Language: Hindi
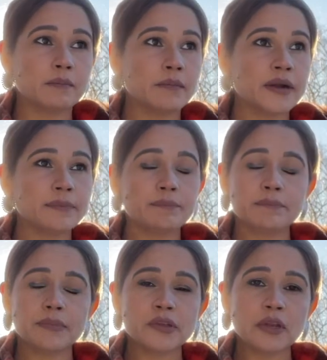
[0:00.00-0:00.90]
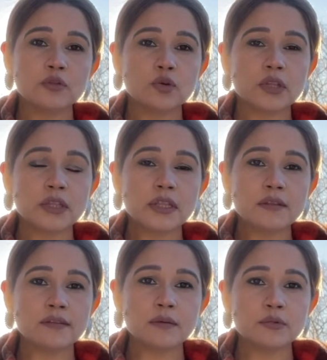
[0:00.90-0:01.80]
बट पिछले दो तीन दिन
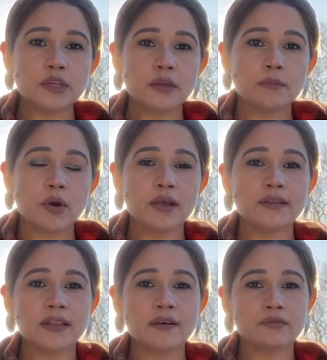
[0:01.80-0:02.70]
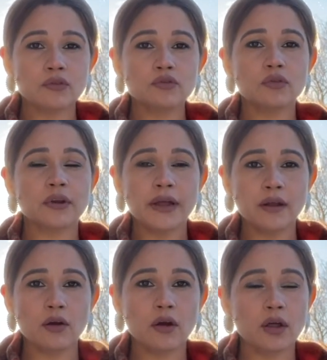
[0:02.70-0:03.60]
से मुझे बहुत ज़्यादा अफसोस हो रहा
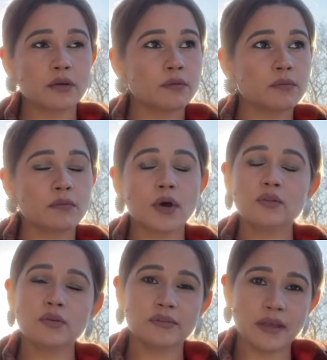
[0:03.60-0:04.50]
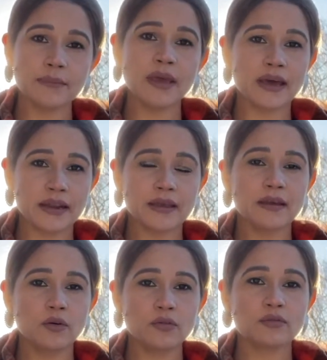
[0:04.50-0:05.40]
है और बहुत गुस्सा भी आ रहा है
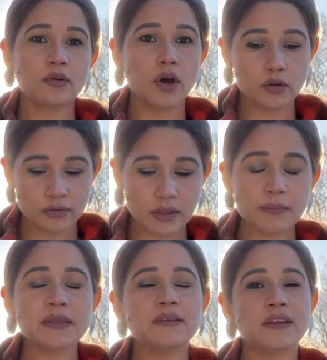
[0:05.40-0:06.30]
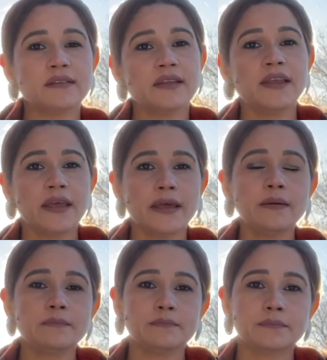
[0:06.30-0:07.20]
उस और उसके पीछे रीज़न ये है
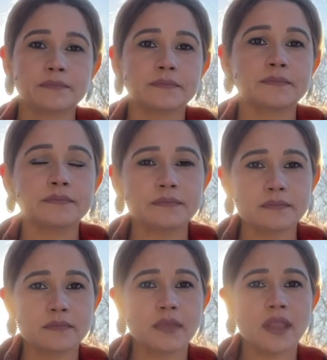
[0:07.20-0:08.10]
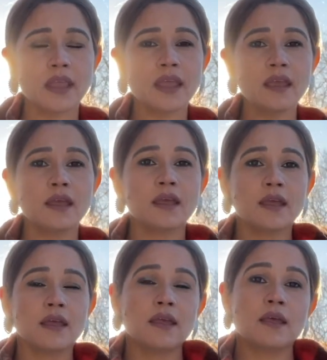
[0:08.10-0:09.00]
कि
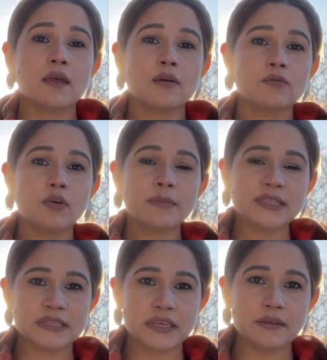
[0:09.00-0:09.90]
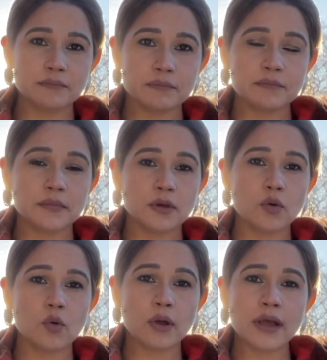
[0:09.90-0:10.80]
वो बच्चे
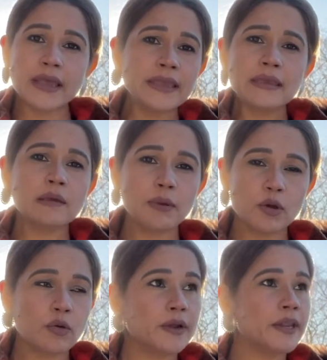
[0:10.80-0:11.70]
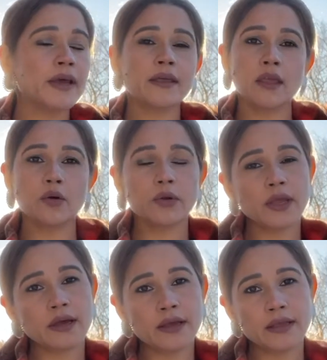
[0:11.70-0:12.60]
कहीं के भी हों इंडिया के हों
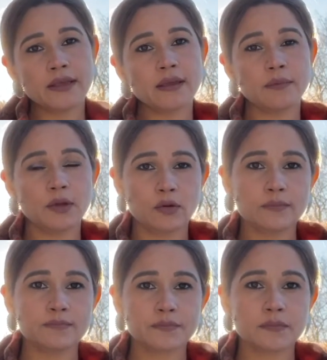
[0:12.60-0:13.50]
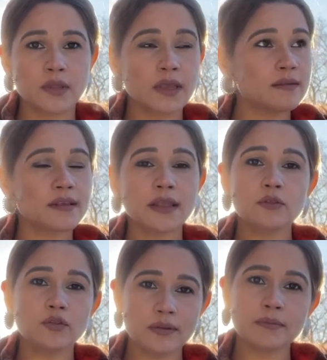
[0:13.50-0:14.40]
या कहीं के भी हों इंसान
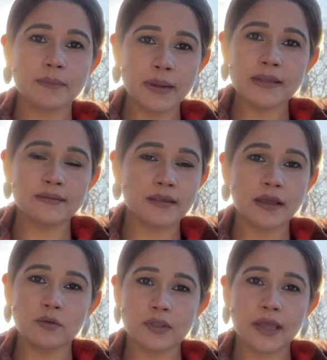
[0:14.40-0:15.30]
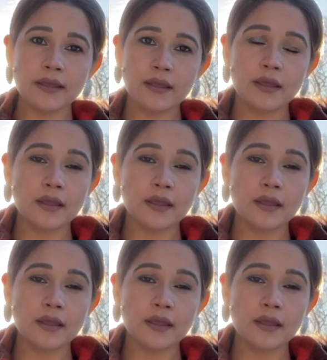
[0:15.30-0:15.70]
तो सबसे पहले इंसान होता है